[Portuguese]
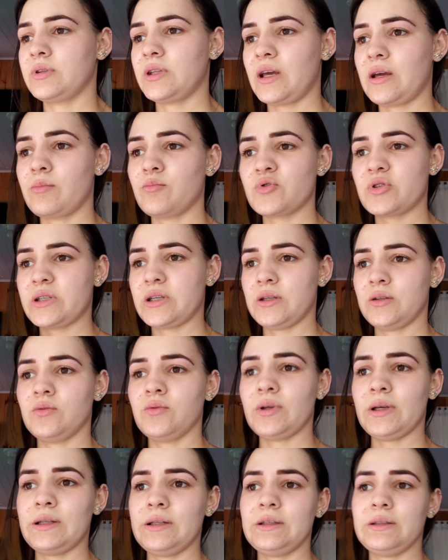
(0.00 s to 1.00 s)
estar tá
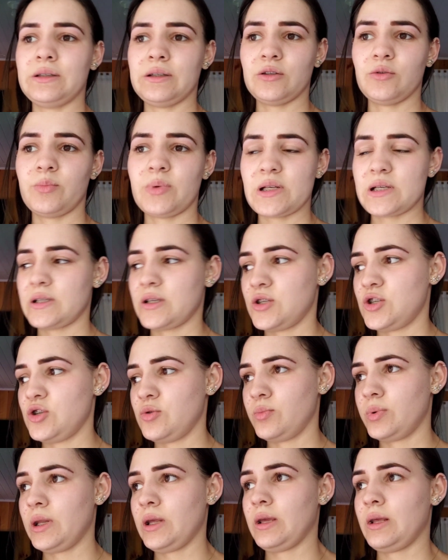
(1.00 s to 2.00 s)
buscando ele e dando
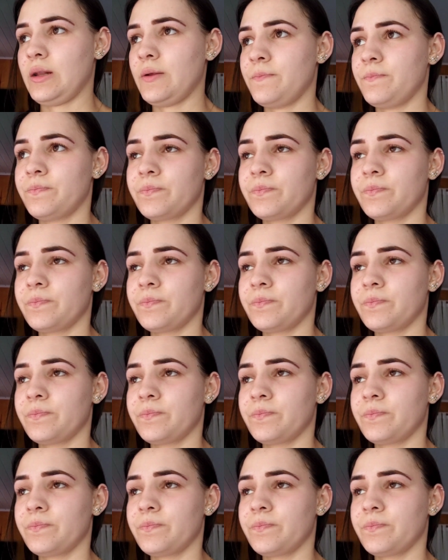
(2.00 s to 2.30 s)
presentinho pra ele.